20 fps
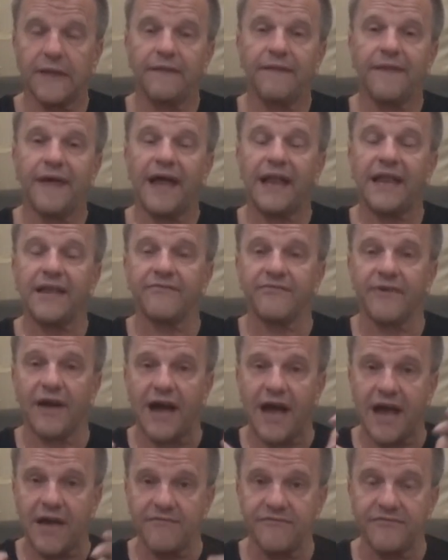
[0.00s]

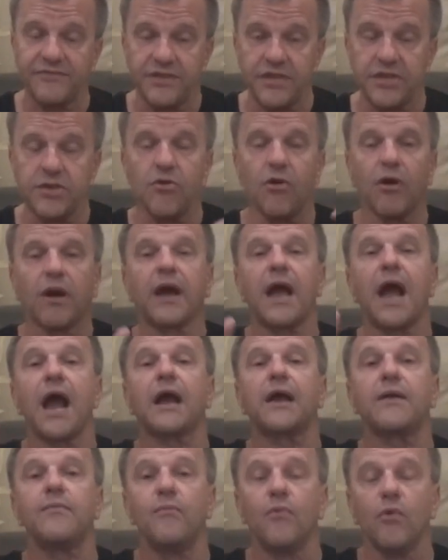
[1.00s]
наливаем в нее
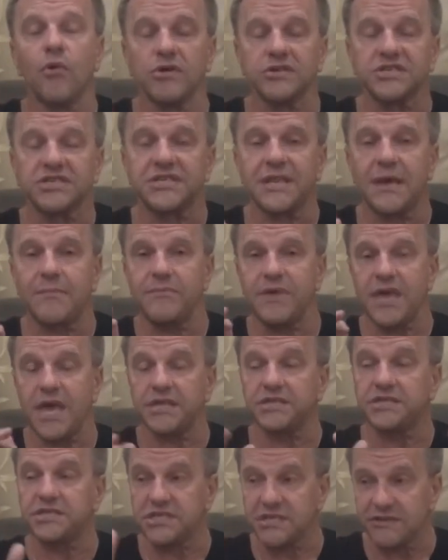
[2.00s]
как можно
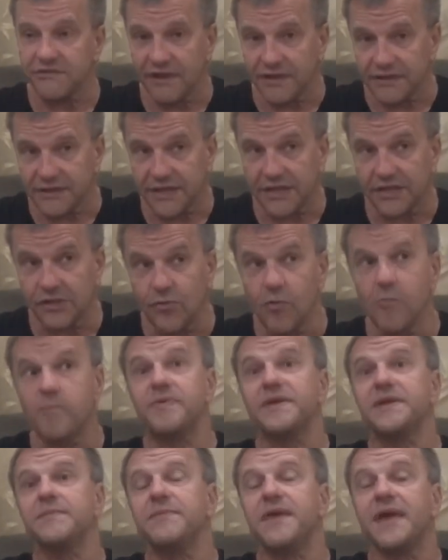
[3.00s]
меньше воды, ну
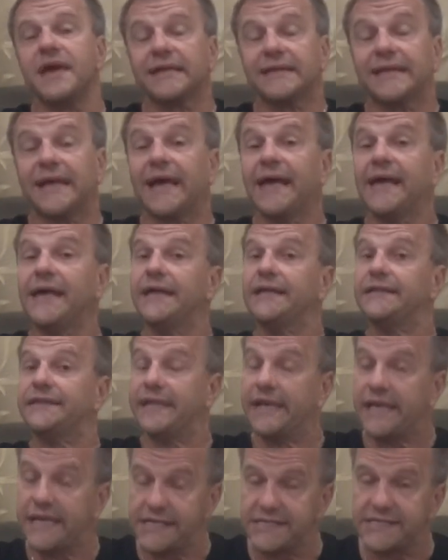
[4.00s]
примерно
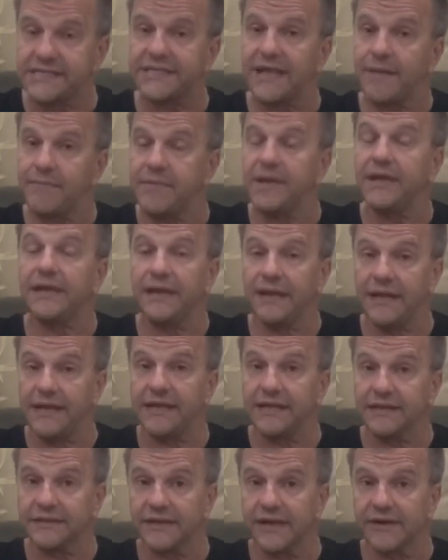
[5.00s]
300
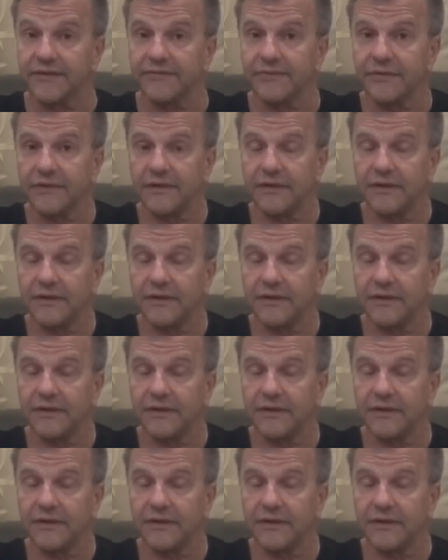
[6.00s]
миллилитров.